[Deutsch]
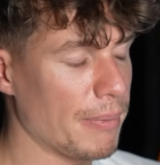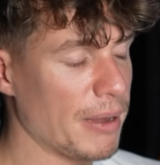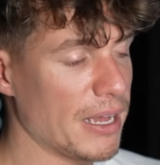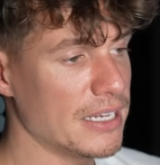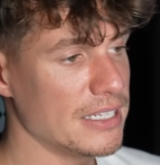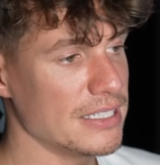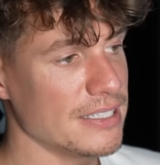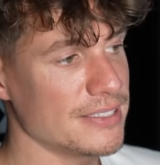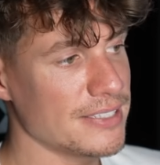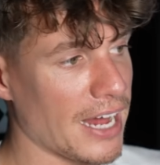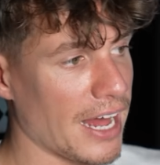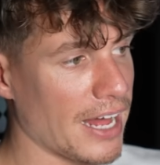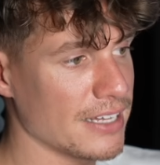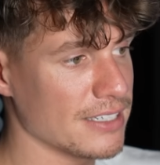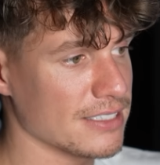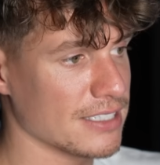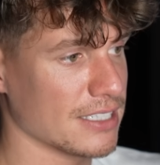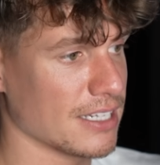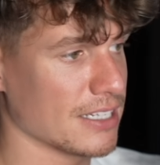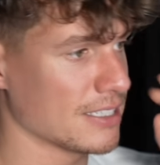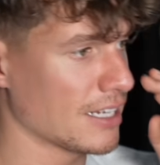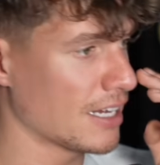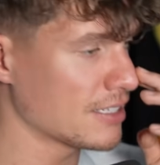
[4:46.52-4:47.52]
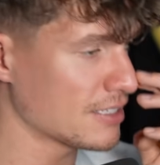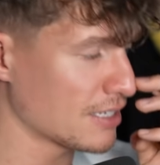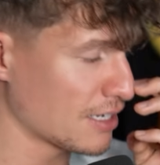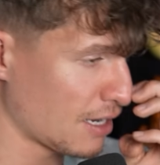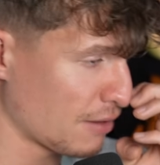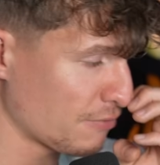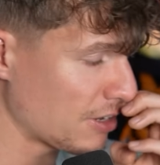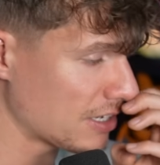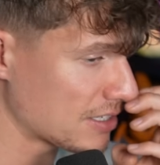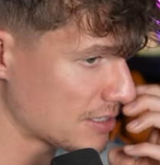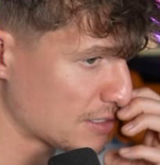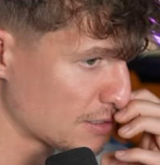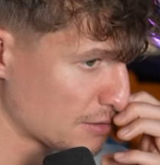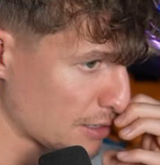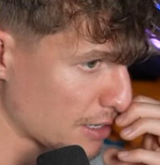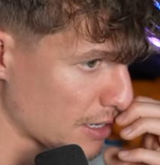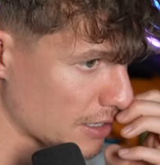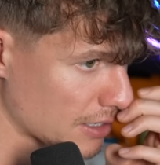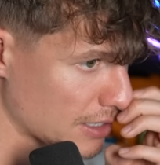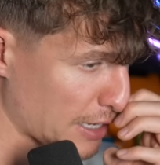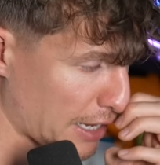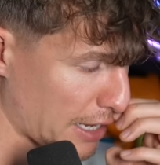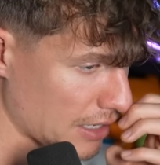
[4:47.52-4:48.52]
aber in dieser Ansicht. Das heißt, dann haben wir jetzt den
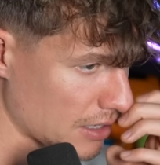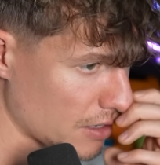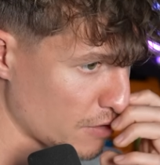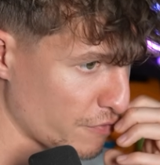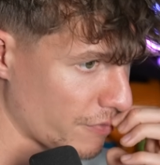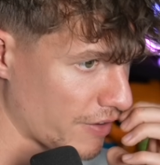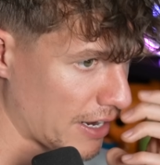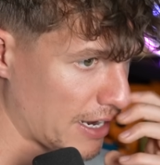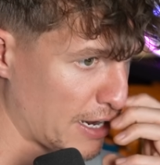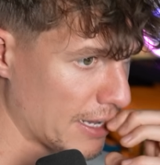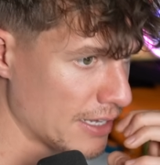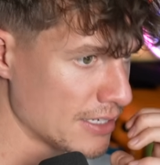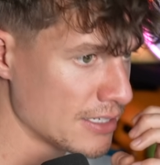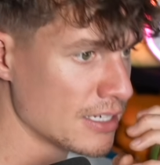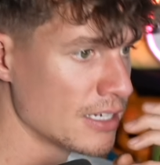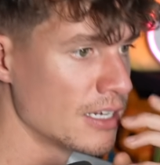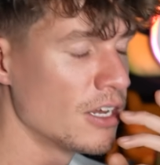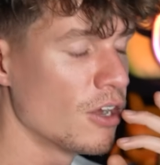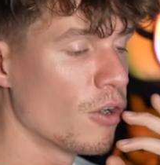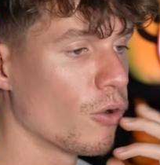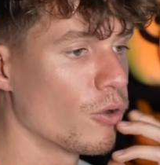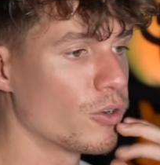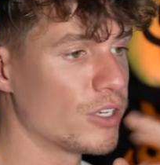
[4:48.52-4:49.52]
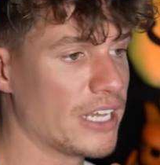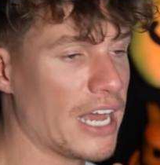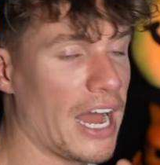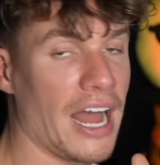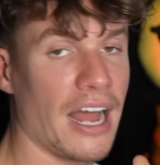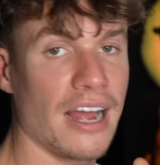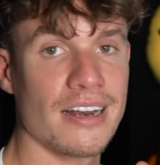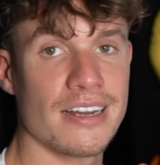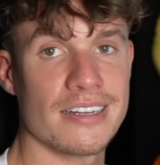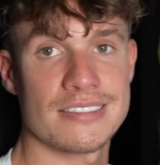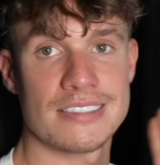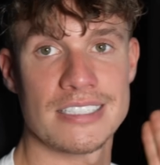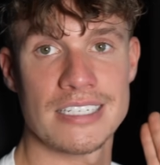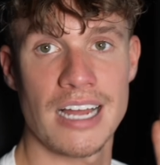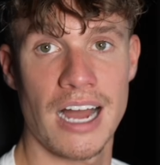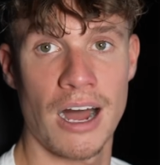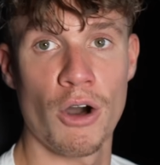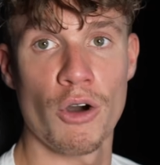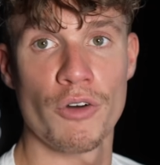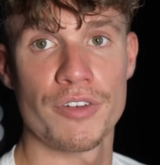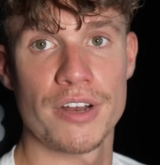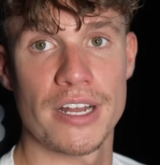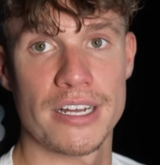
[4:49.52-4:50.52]
direkten Vergleich und jagen das Ding
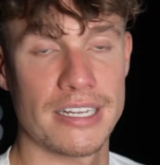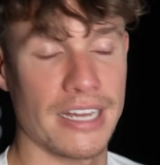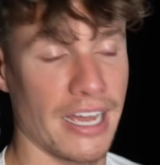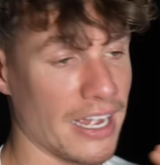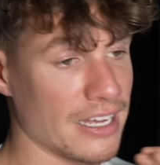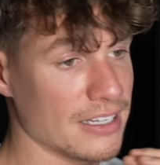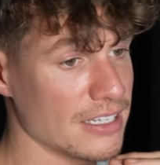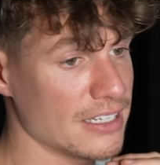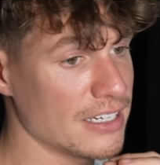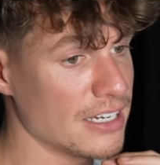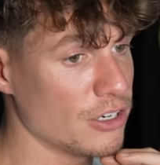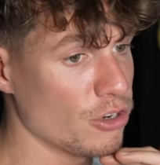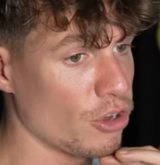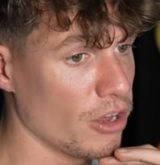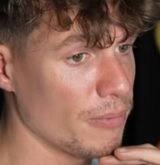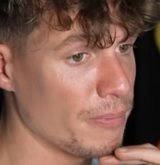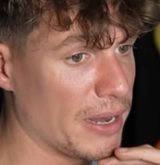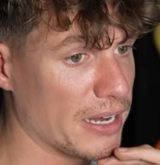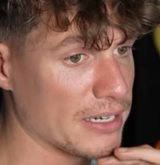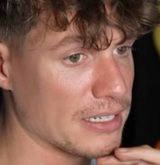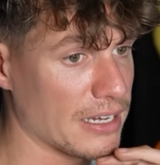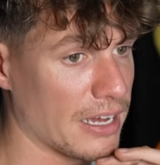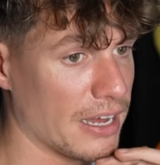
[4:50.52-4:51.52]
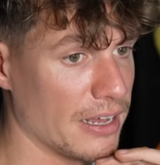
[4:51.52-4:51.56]
auch wieder direkt in den Neumarkt